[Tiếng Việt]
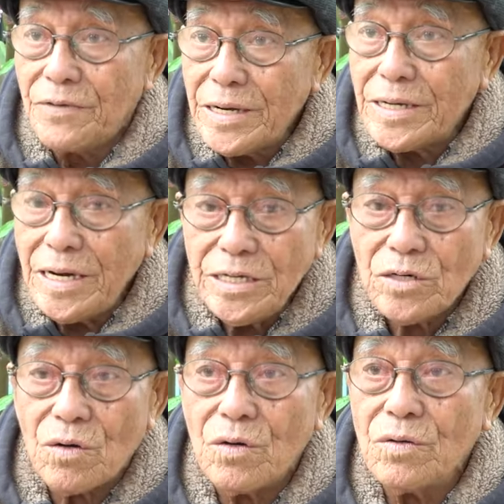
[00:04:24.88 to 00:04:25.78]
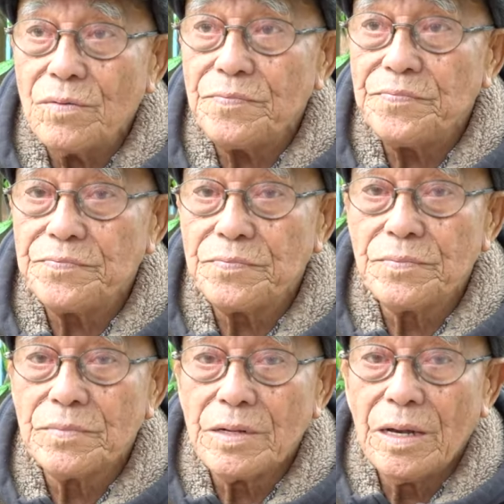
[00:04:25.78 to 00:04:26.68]
với cái lý do
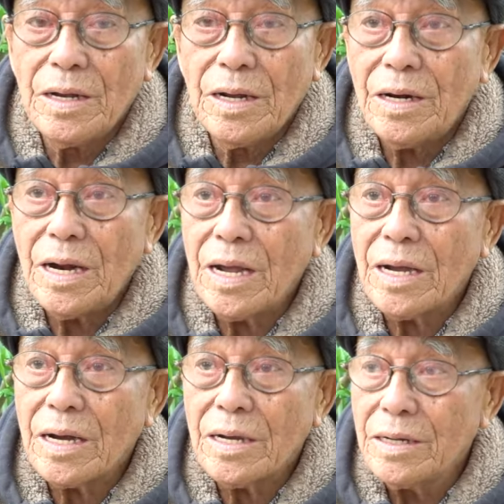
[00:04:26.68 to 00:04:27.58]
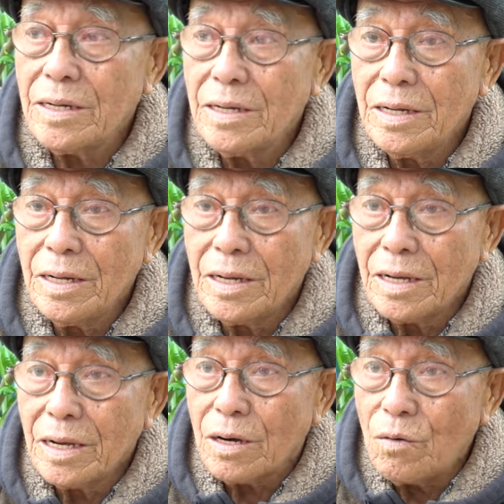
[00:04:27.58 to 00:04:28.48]
là
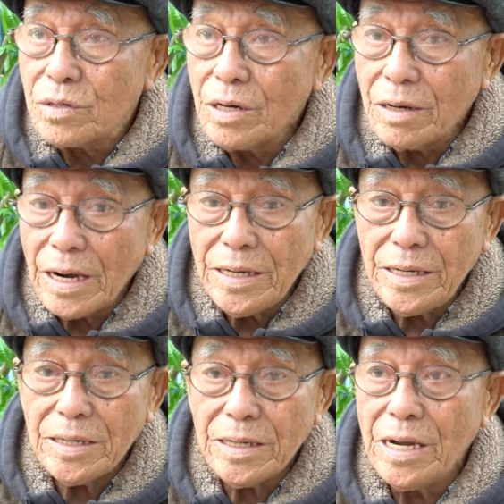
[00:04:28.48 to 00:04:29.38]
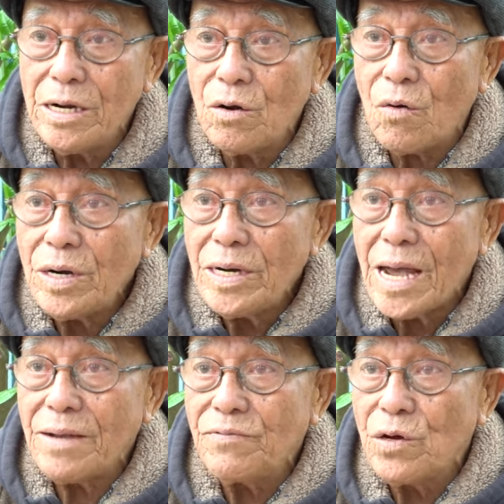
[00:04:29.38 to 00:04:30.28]
câu thơ ấy để nói
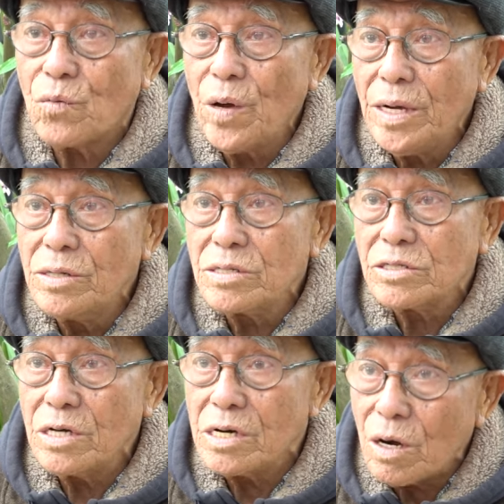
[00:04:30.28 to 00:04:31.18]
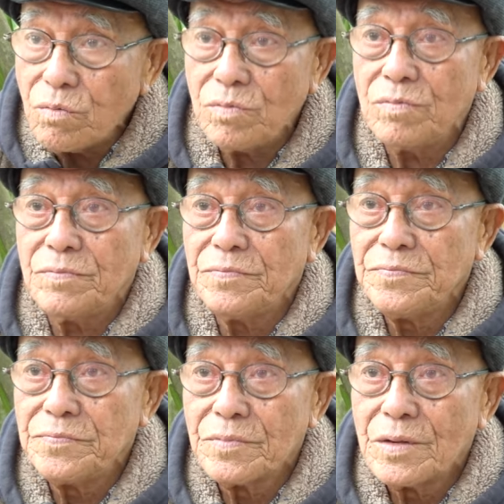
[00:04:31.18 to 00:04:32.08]
lại về quê hương dương cốc
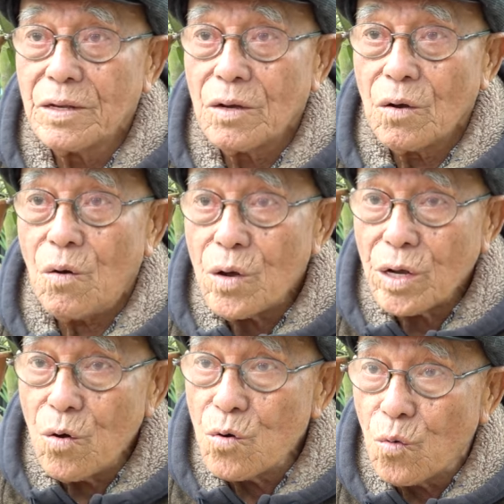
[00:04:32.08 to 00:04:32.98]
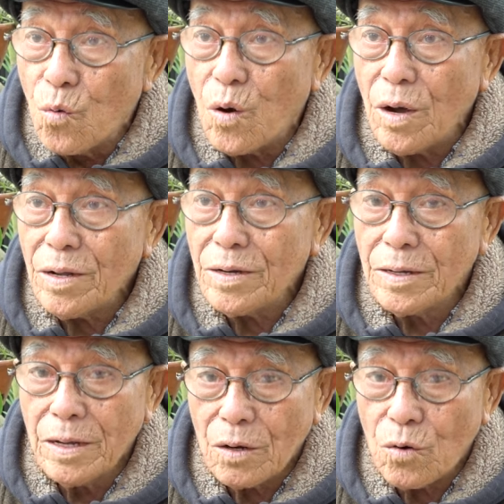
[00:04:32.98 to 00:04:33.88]
có cái con cua
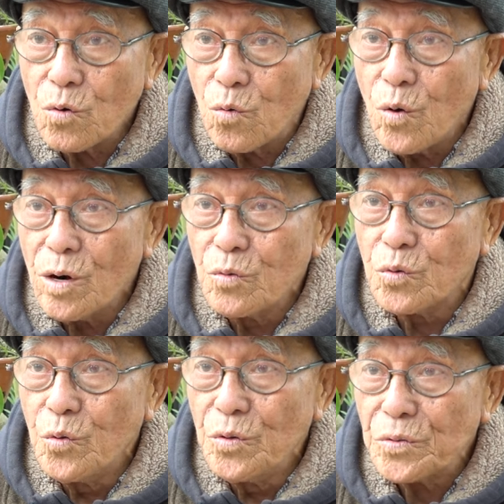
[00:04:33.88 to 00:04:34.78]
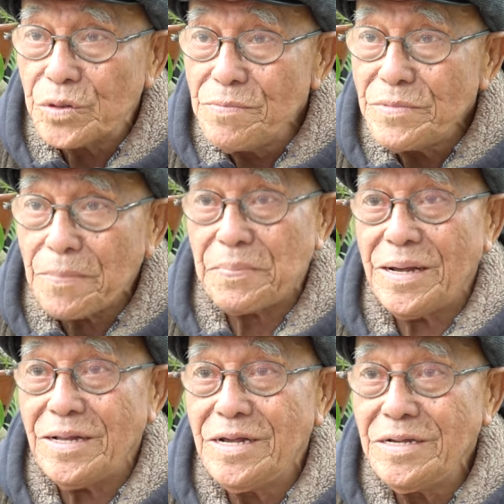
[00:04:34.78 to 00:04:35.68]
con cua đồng thui nó tím rập
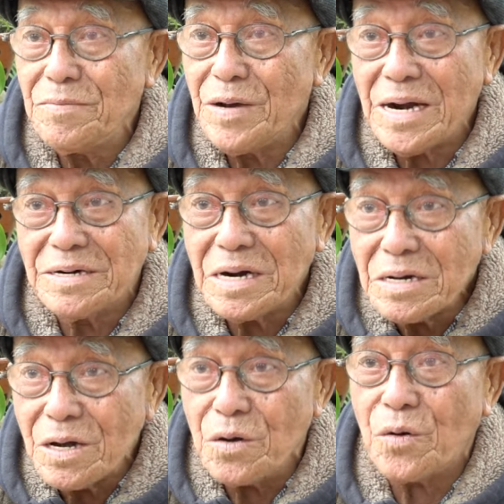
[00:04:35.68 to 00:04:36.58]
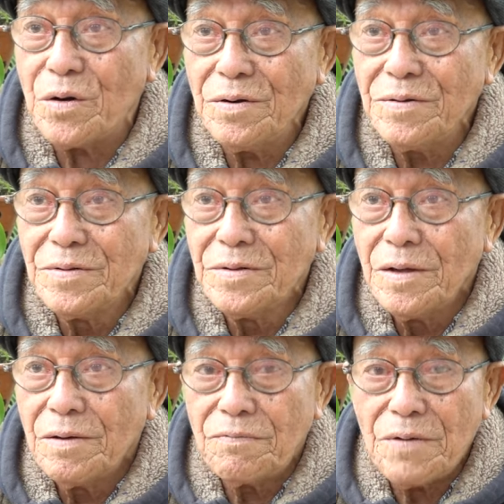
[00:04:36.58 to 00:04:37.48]
lại thế nhưng mà ăn rất là ngon
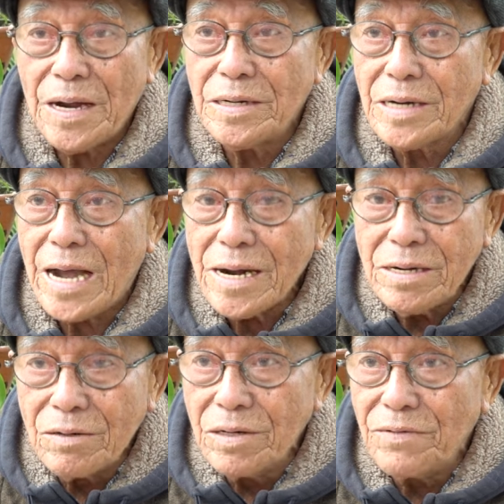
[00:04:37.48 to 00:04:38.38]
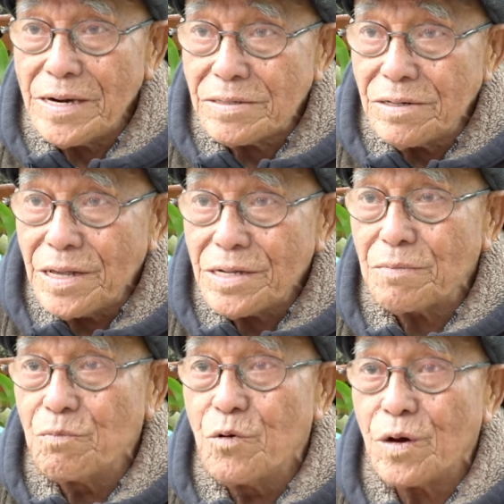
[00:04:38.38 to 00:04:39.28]
và các nơi vẫn cứ thích
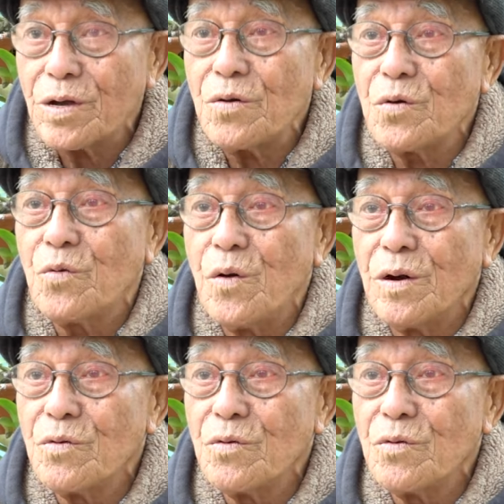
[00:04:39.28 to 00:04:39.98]
mua cái con cua